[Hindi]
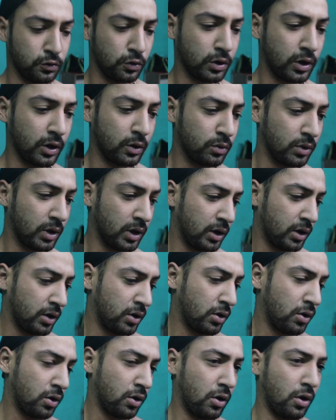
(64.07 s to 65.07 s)
वो करूँगा
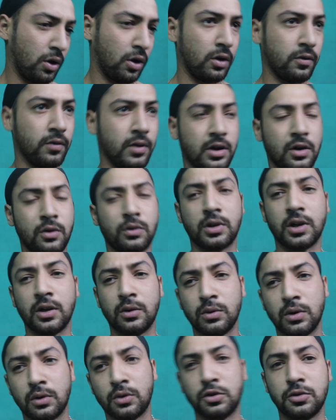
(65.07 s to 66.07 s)
और वर्कआउट
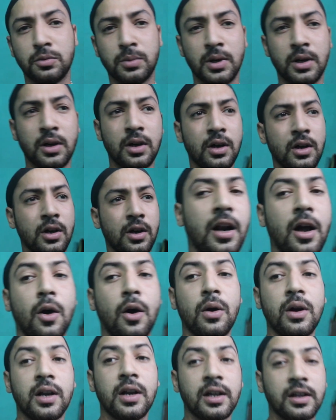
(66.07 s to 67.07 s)
करूँगा कुछ भी
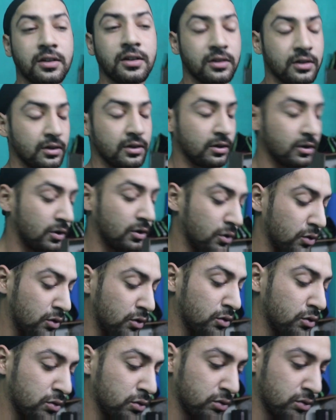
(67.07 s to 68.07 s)
नावर डेज ड्यू
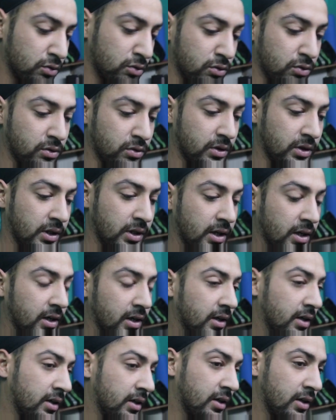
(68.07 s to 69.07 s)
टू ये
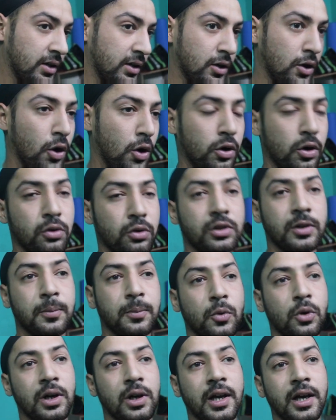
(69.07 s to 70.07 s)
लॉकडाउन
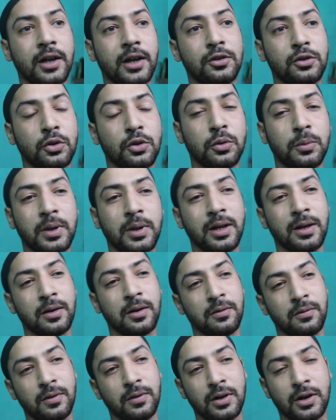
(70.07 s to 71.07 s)
सब खुल गया है सो मेरा
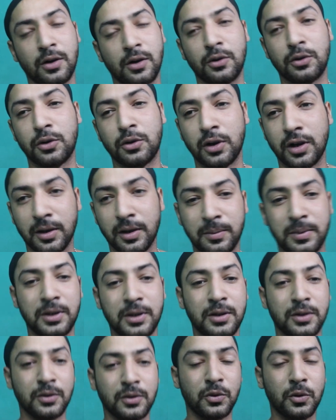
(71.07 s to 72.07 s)
वर्कआउट थोड़ा
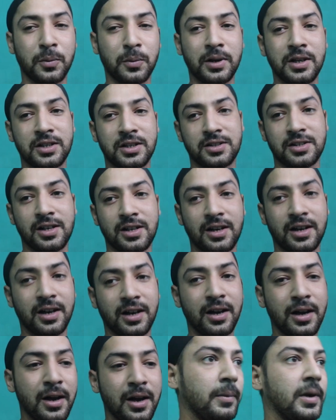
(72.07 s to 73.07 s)
अभी ऊपर नीचे चल रहा
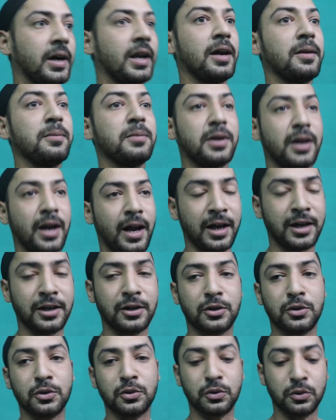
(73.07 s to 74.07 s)
है बट आई एम
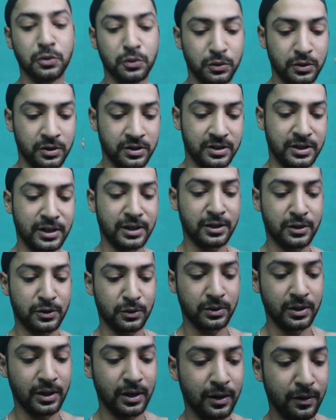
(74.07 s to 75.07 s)
ट्राइंग टू स्टिक
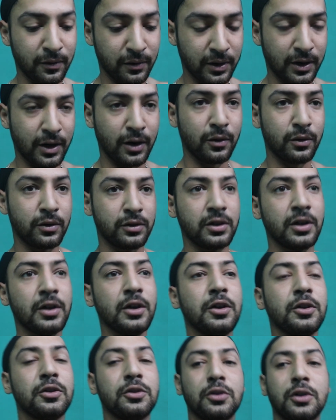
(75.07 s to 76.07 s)
टू द वर्कआउट
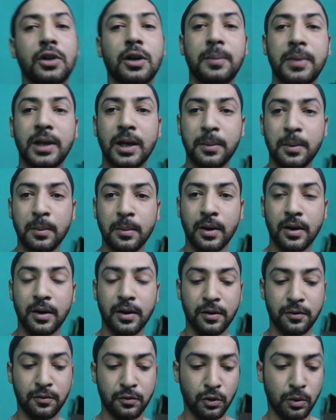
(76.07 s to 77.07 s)
सो कभी कभी
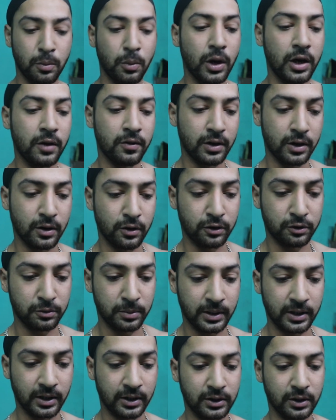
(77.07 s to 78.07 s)
मैं फुल बॉडी वर्कआउट्स
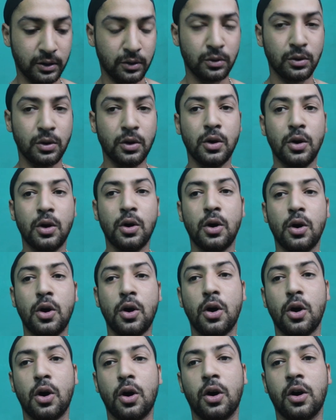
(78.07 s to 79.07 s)
भी करता हूँ
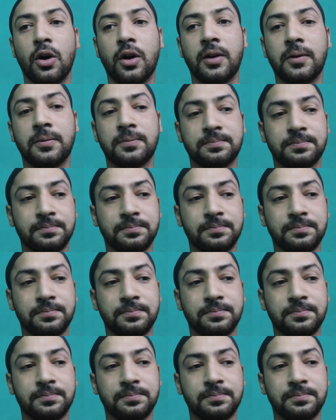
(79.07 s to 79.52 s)
और